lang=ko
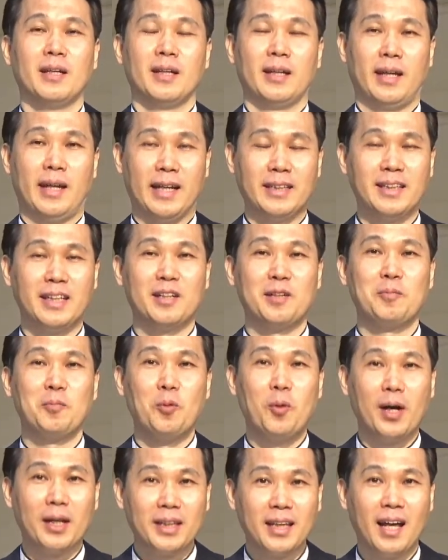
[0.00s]
행사를
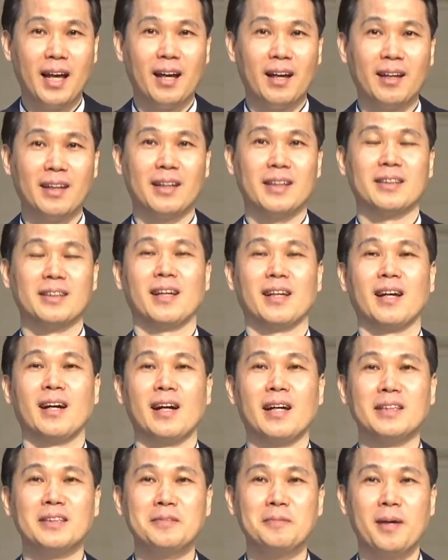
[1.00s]
보았다 이렇게
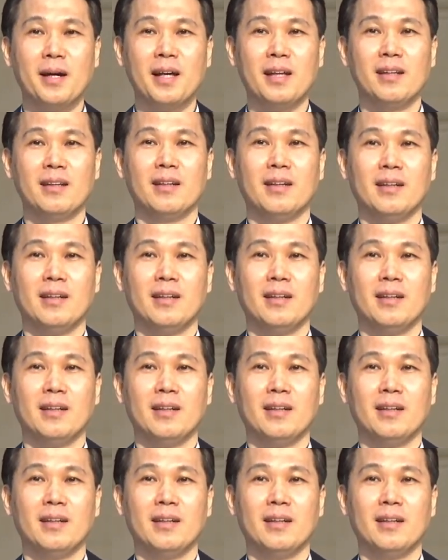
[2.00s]
생각하지만